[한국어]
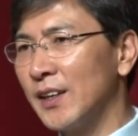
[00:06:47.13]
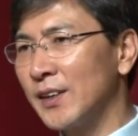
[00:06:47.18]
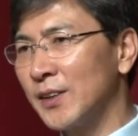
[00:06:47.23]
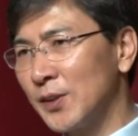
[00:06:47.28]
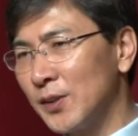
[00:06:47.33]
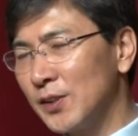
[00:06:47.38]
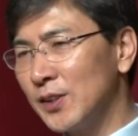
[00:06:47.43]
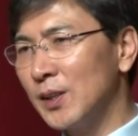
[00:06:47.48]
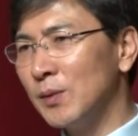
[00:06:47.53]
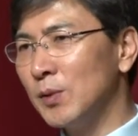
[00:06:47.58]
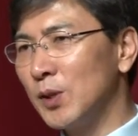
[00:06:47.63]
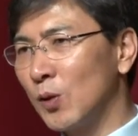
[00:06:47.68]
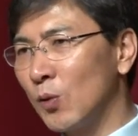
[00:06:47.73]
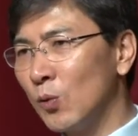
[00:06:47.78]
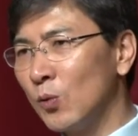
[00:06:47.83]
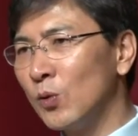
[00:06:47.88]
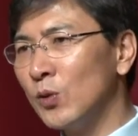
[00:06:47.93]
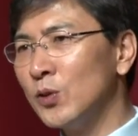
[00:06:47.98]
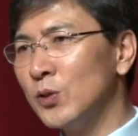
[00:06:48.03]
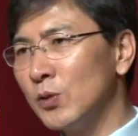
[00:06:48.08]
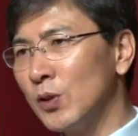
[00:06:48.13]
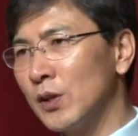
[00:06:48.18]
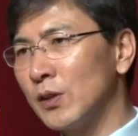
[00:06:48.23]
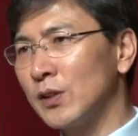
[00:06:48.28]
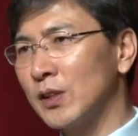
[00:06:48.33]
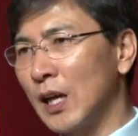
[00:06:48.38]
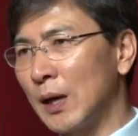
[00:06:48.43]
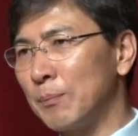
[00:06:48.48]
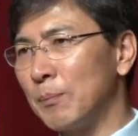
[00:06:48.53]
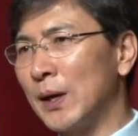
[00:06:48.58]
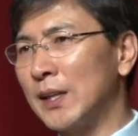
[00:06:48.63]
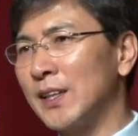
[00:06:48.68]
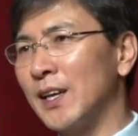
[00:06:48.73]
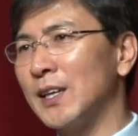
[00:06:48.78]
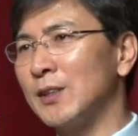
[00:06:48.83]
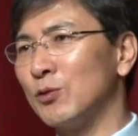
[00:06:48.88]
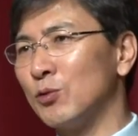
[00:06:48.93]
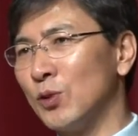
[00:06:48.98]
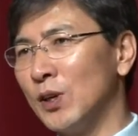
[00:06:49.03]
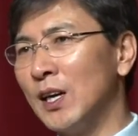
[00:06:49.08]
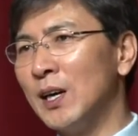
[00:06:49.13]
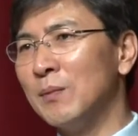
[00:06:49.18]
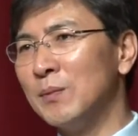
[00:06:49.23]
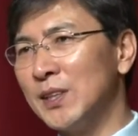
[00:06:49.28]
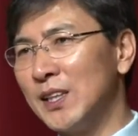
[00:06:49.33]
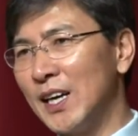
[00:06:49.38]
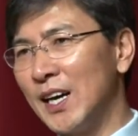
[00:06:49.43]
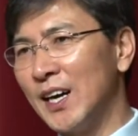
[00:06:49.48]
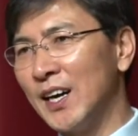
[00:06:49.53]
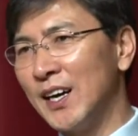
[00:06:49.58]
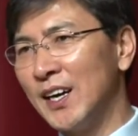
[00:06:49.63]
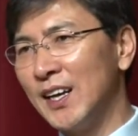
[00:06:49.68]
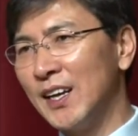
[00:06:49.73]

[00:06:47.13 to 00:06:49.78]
그렇기 때문에 공공의료에서 다 맡아줘야 합니다.